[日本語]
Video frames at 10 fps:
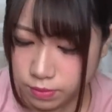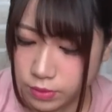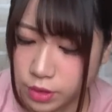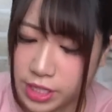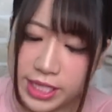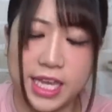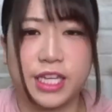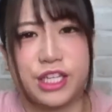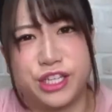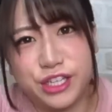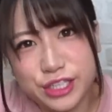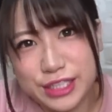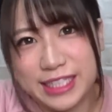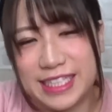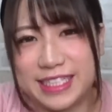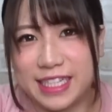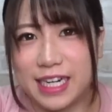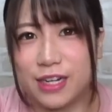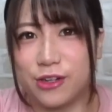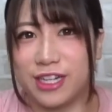うやってギュッて
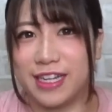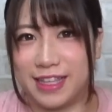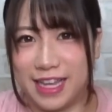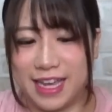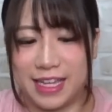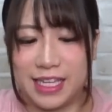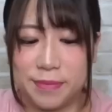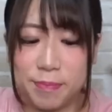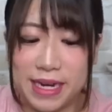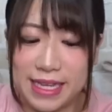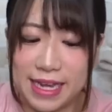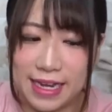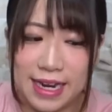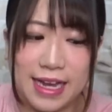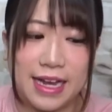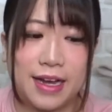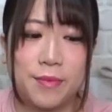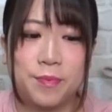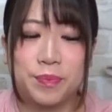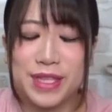力を入れて引っ張りながら
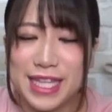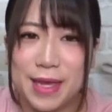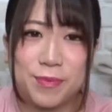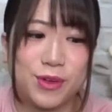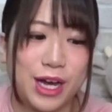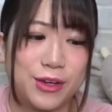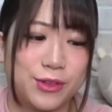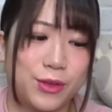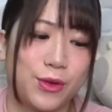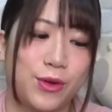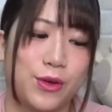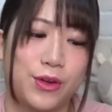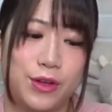テープを貼ると